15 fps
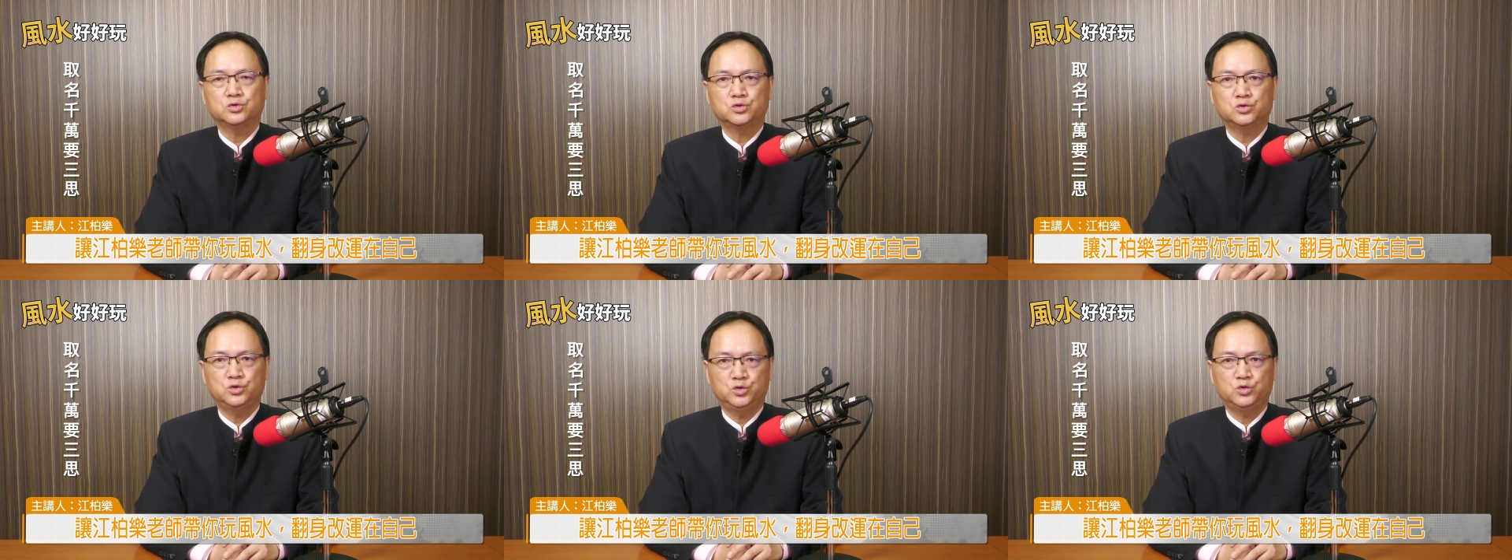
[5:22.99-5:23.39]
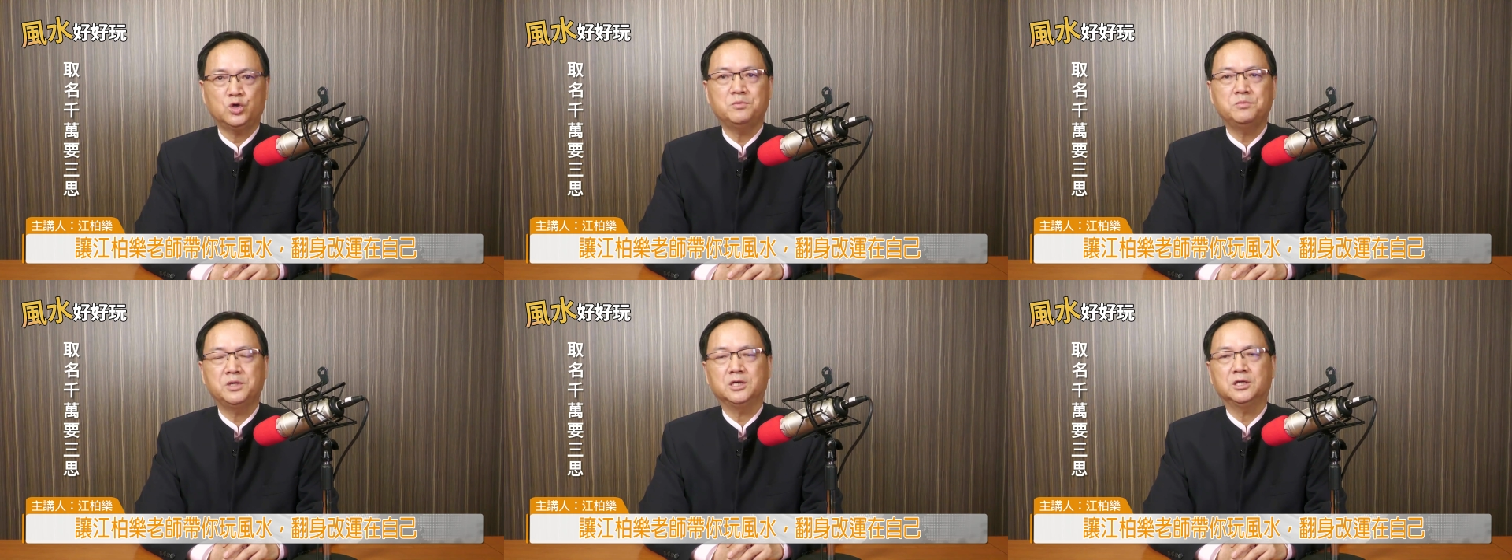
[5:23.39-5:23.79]
取
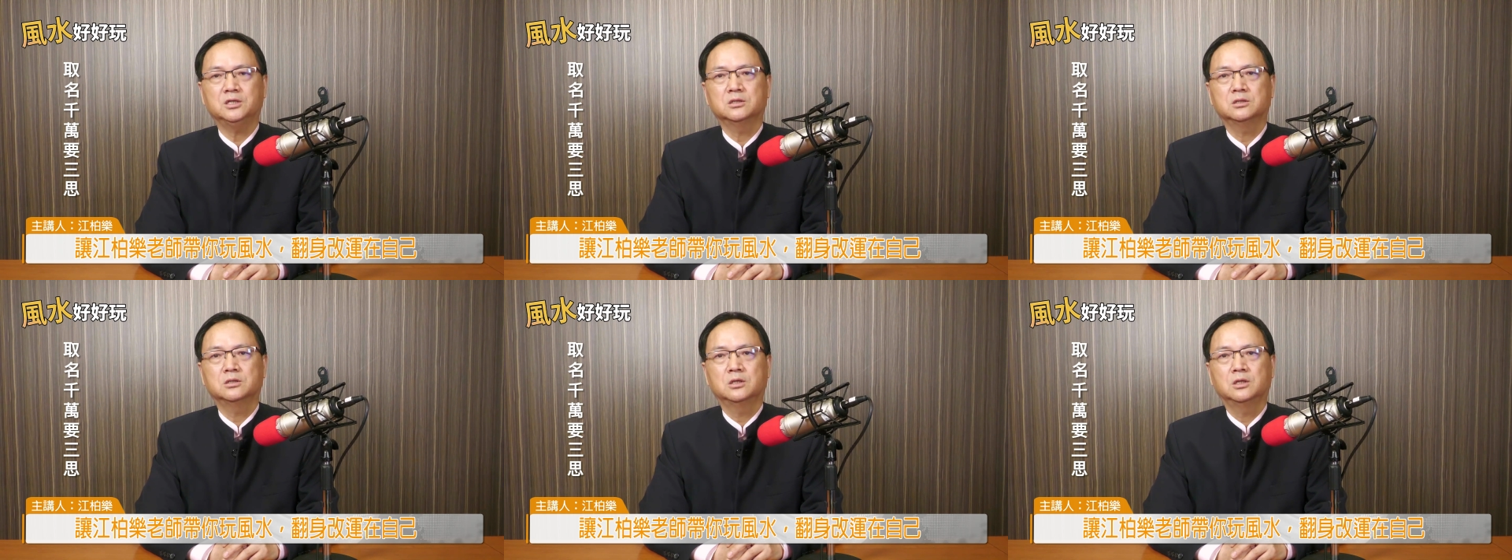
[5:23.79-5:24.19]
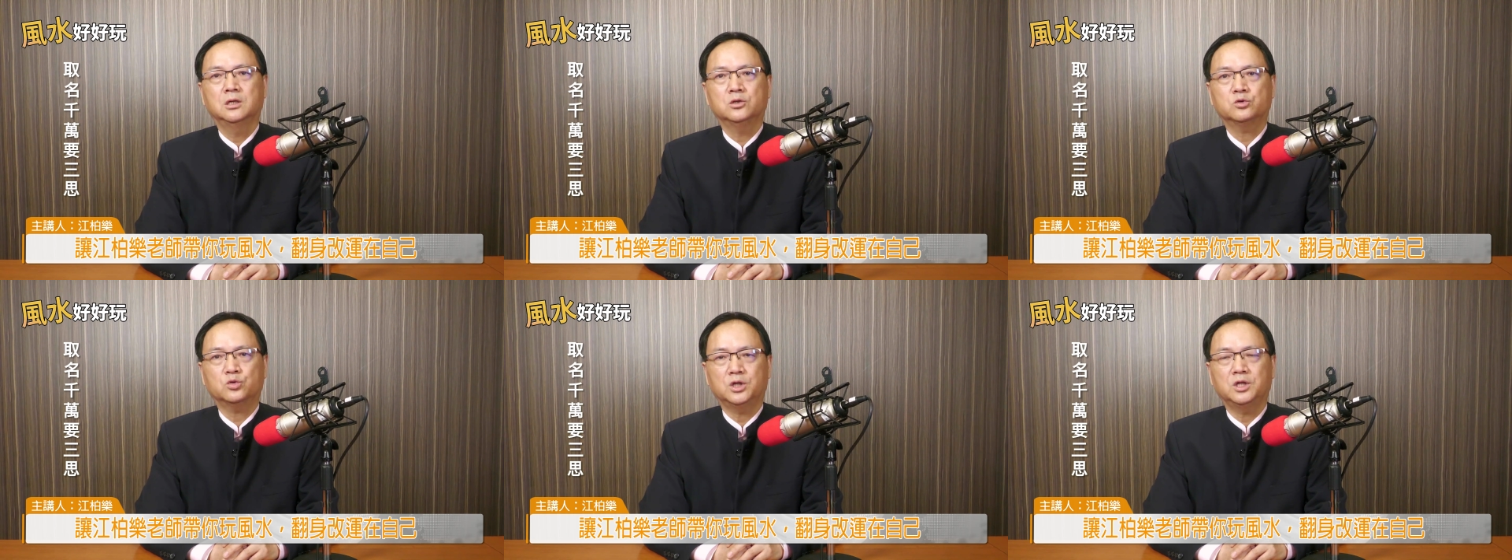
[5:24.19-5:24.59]
对名
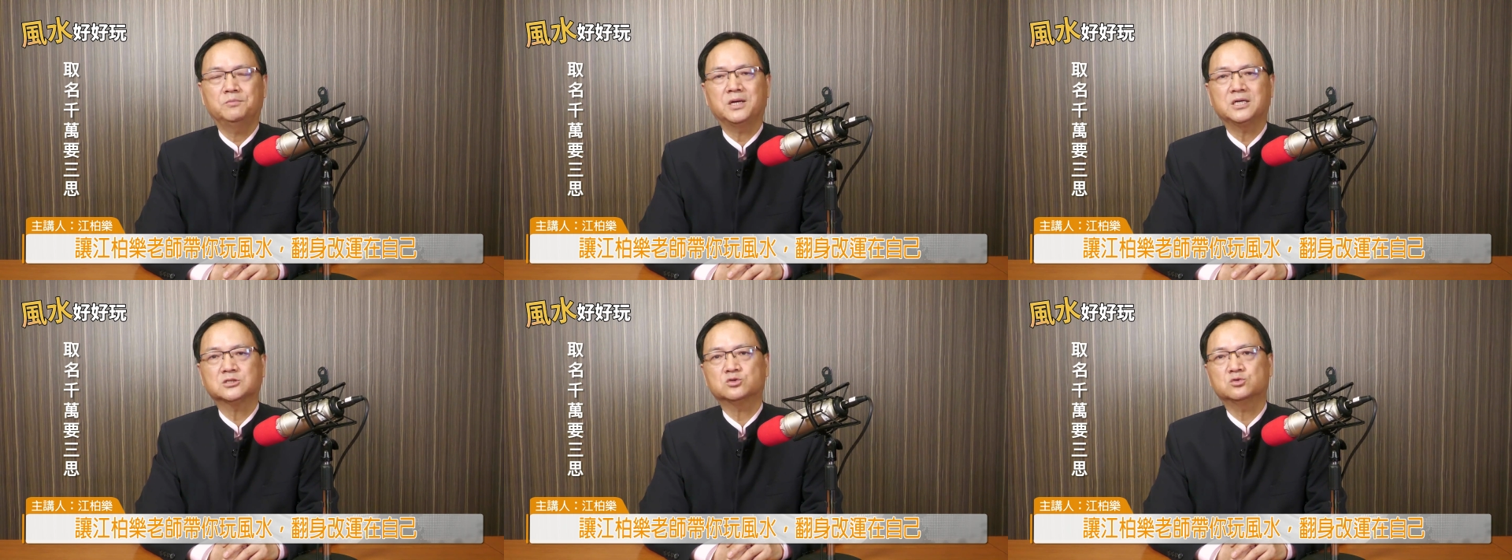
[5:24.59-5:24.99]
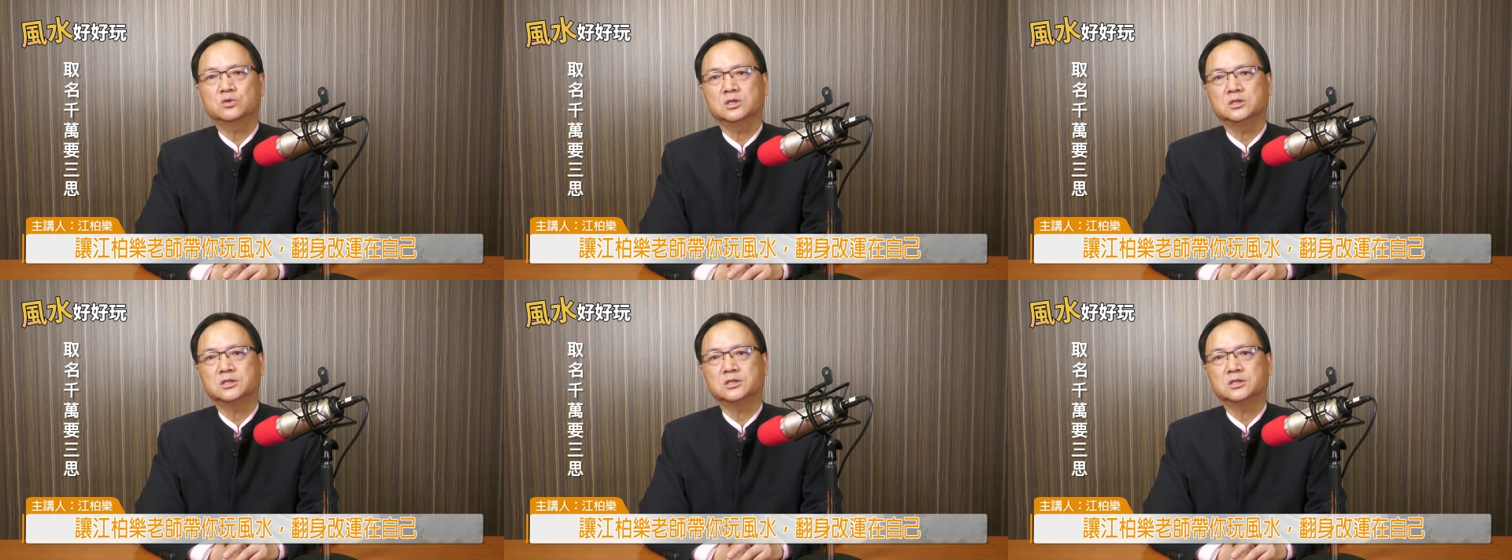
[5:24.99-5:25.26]
对你帮助很